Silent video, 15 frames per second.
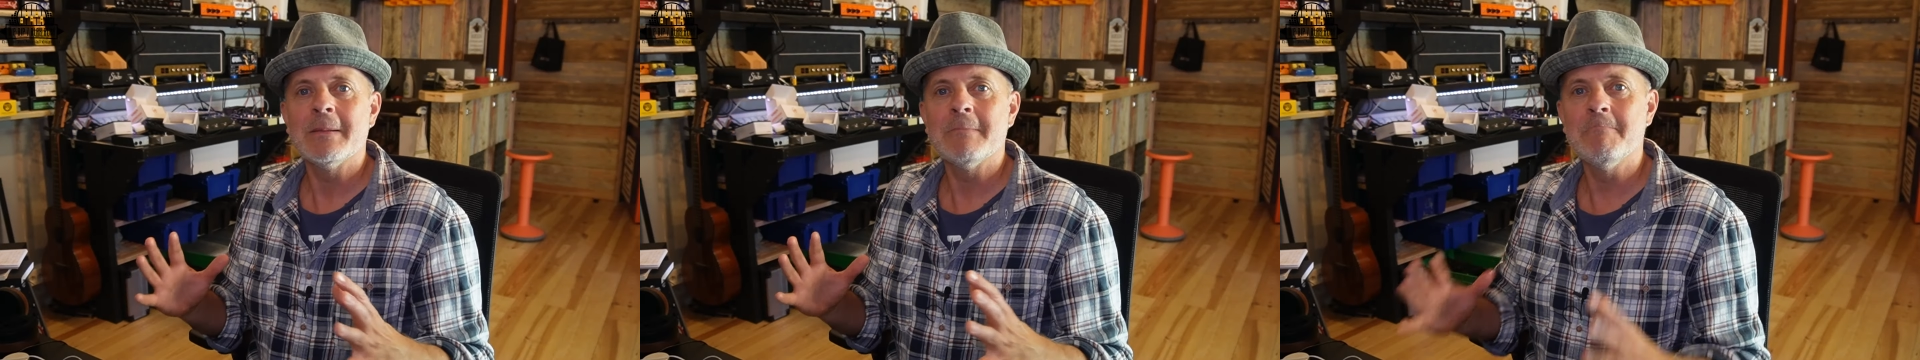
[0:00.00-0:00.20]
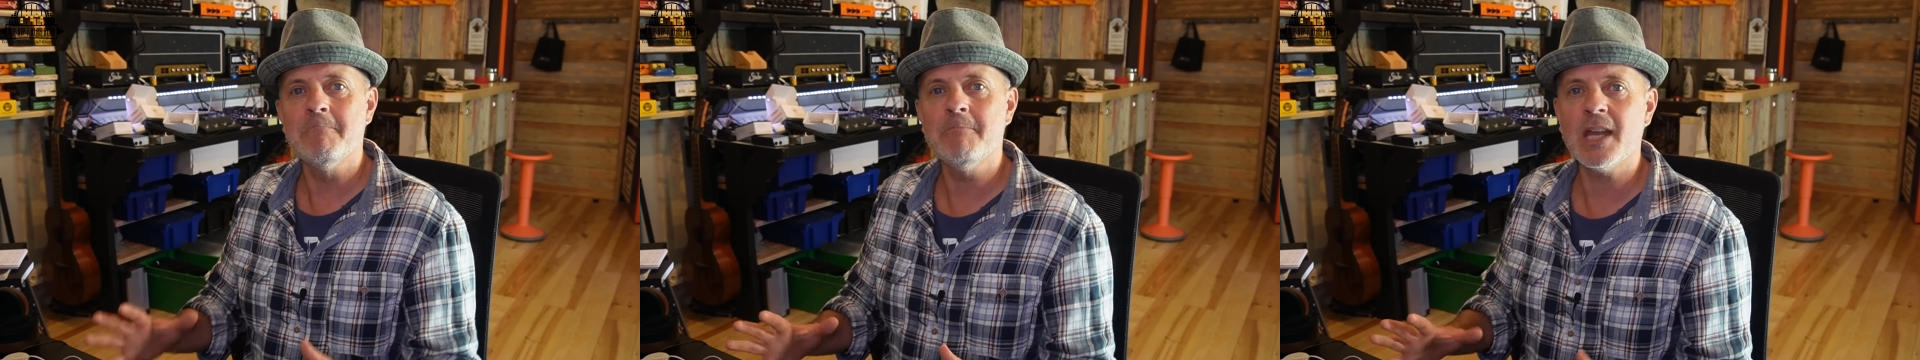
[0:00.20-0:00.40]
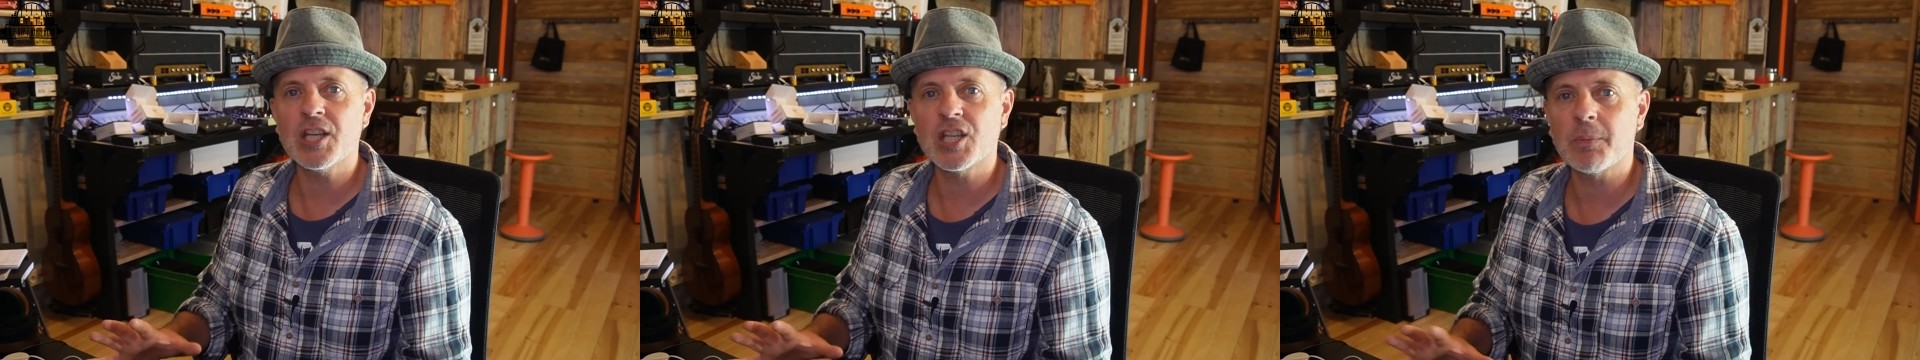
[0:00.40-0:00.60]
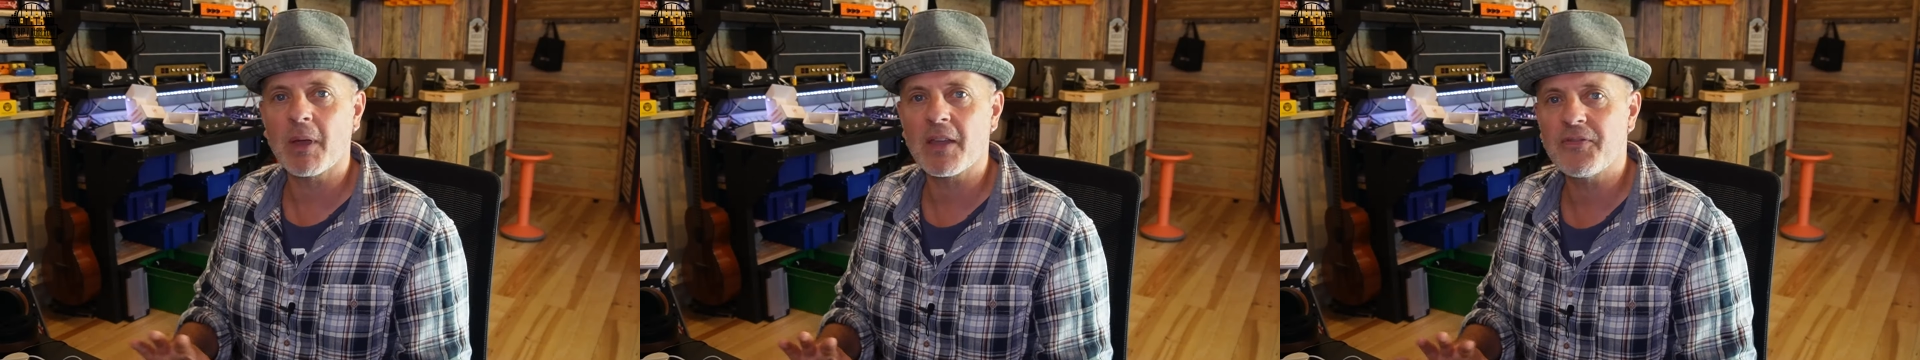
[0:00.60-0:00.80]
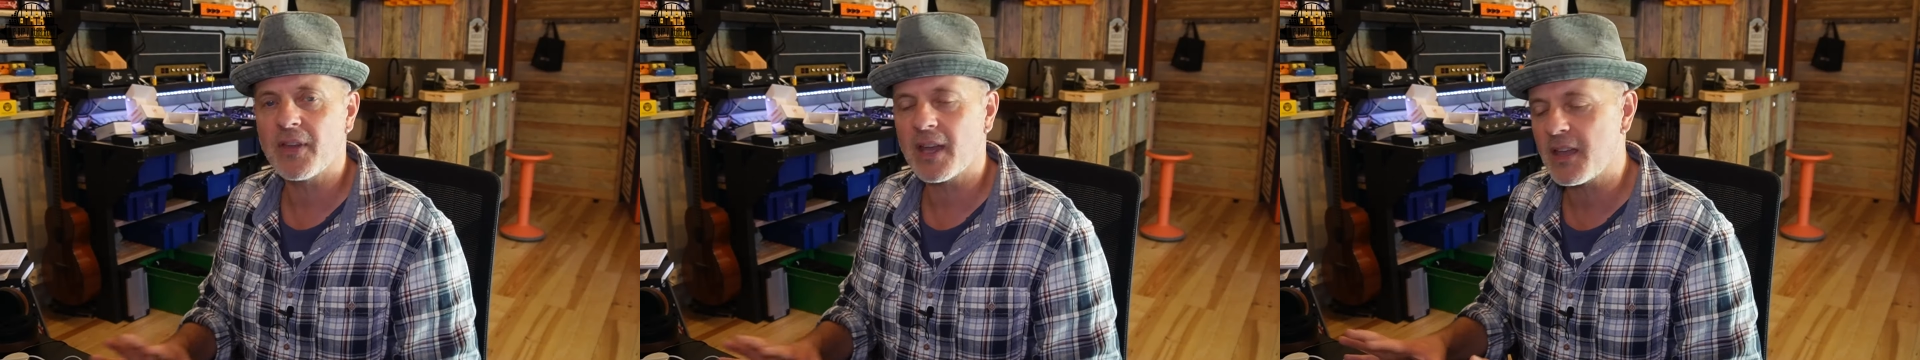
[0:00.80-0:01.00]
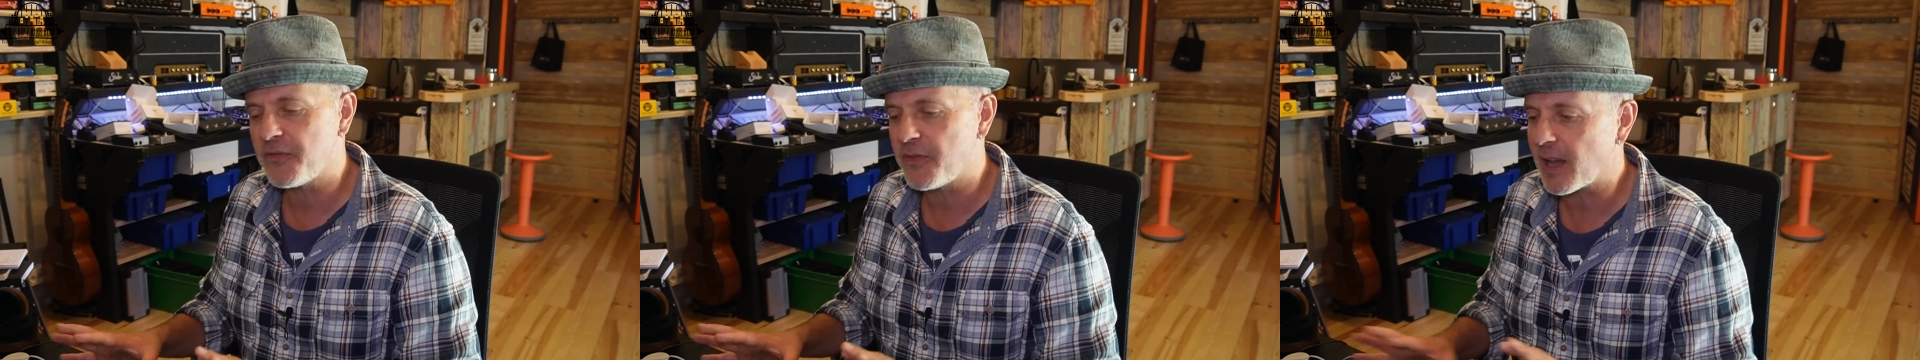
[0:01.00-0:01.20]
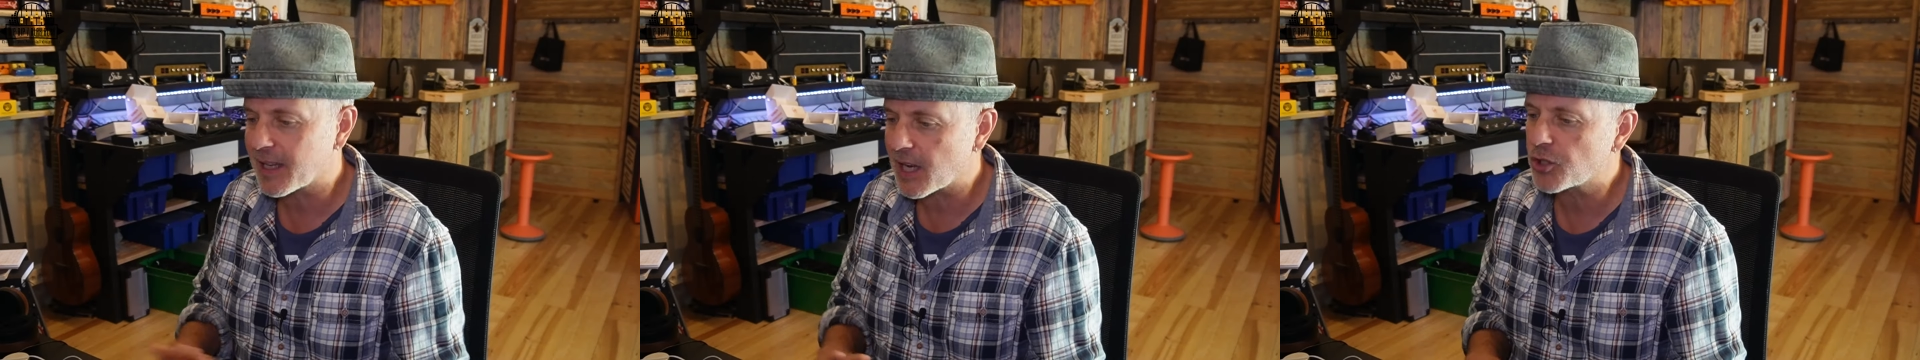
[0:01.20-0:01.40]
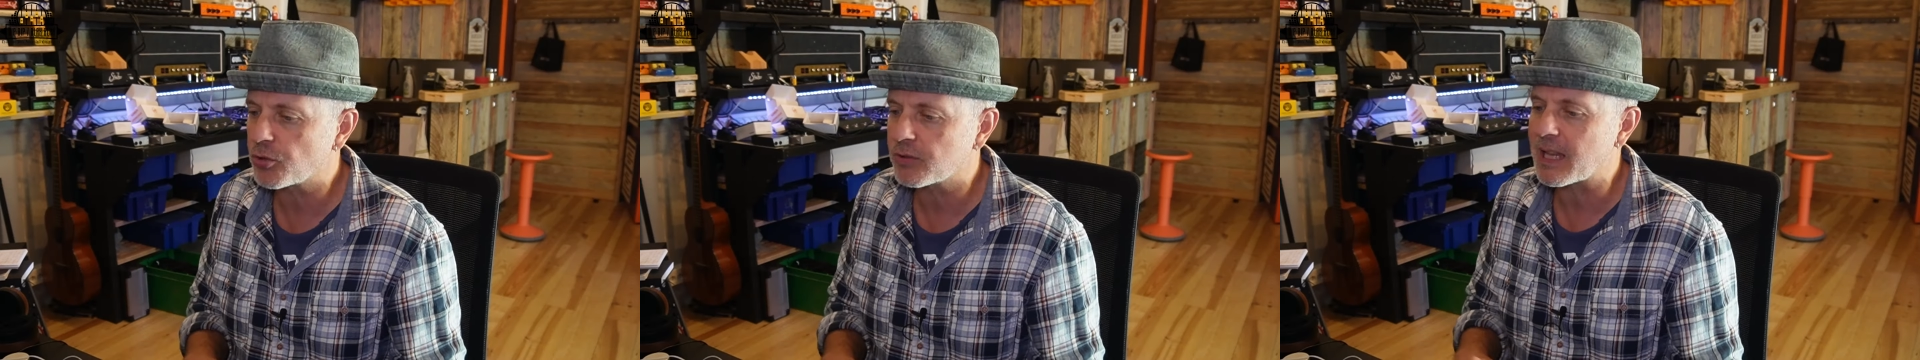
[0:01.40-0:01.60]
Mais j'ai préféré faire
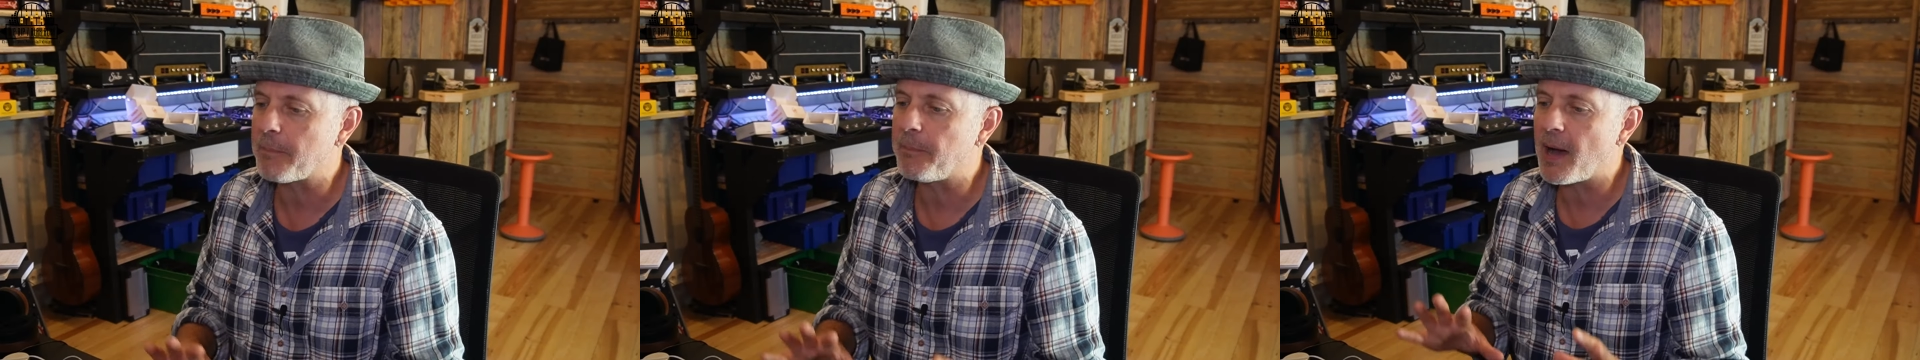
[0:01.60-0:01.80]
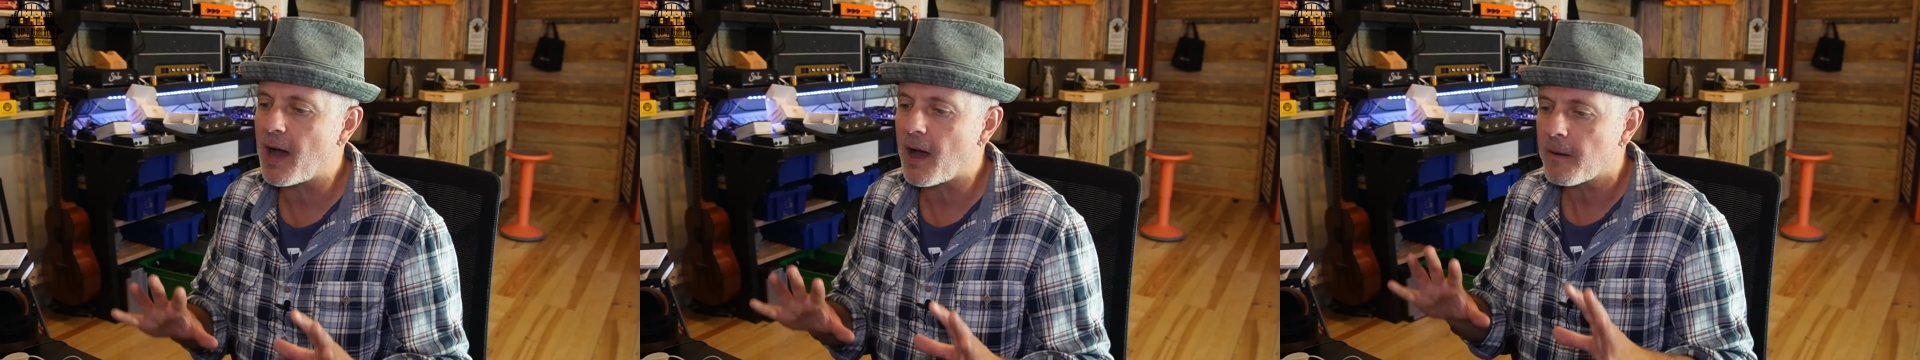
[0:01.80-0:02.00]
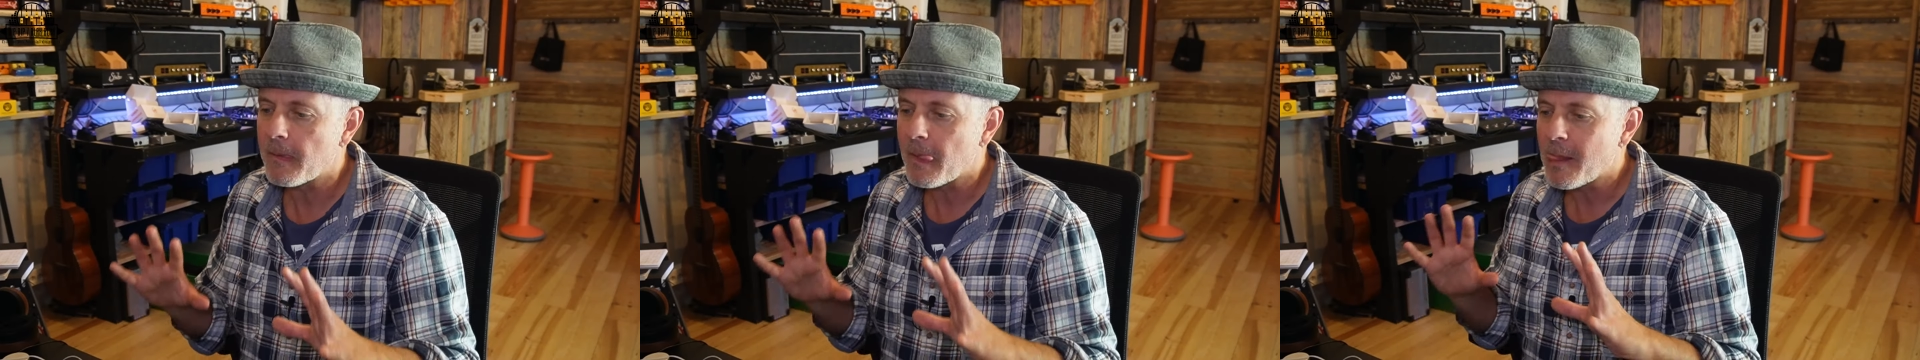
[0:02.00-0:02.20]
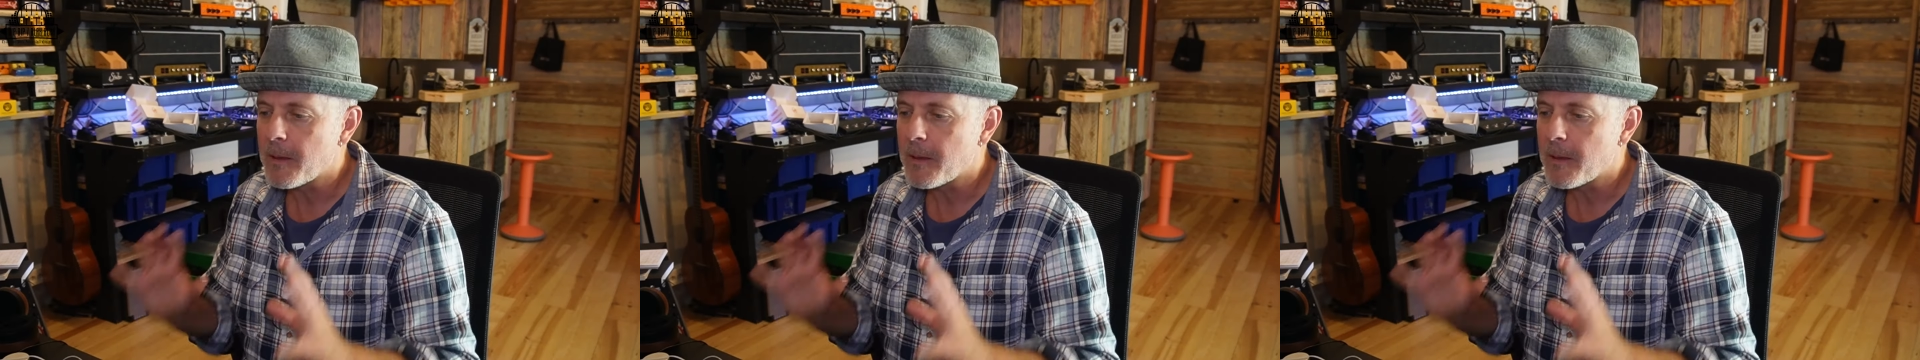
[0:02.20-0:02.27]
quelque chose à part